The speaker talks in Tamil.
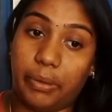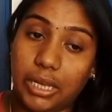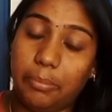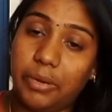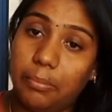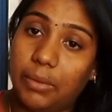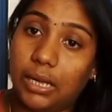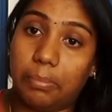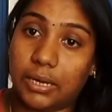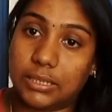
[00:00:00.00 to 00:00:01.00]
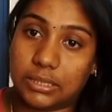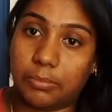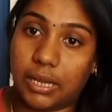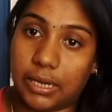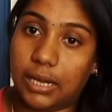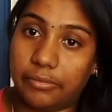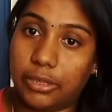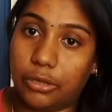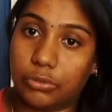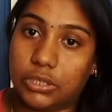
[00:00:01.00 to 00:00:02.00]
பெரிய பெரிய மேக்கப் ஆர்டிஸ்ட் மாதிரியெல்லாம்
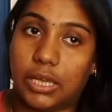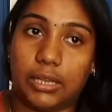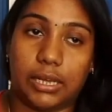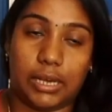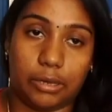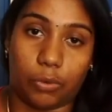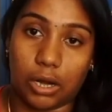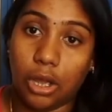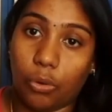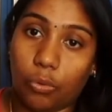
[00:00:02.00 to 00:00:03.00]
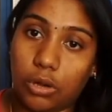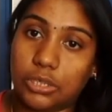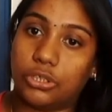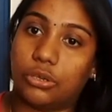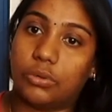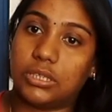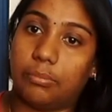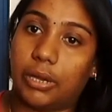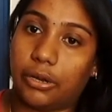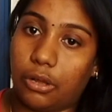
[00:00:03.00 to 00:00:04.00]
வந்து யோசிக்காதீங்க லைக் ஒரு லட்சம் ரூபா
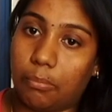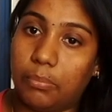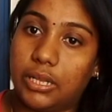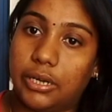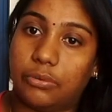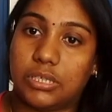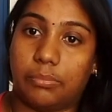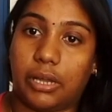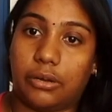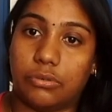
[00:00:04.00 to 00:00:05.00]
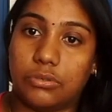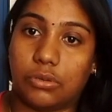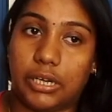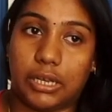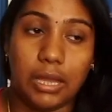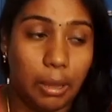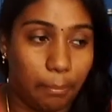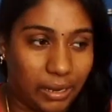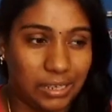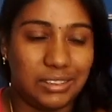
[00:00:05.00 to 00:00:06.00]
சம்பாதிக்கணும் ஐம்பதாயிரம் ரூபா சம்பாதிக்கணும்னு சொல்லிட்டு
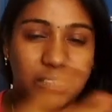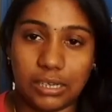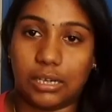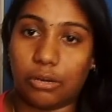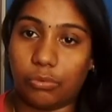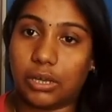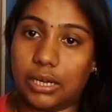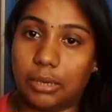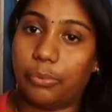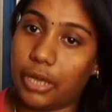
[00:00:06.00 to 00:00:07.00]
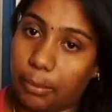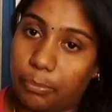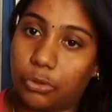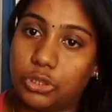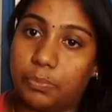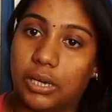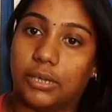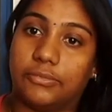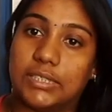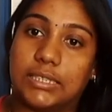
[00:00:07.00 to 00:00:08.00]
பக்கத்தில் இருக்கிறவங்க கிட்ட போய் அப்ரோச்
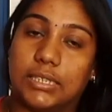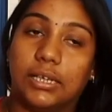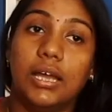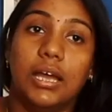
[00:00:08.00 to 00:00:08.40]
பண்ணுங்க ஃபர்ஸ்ட்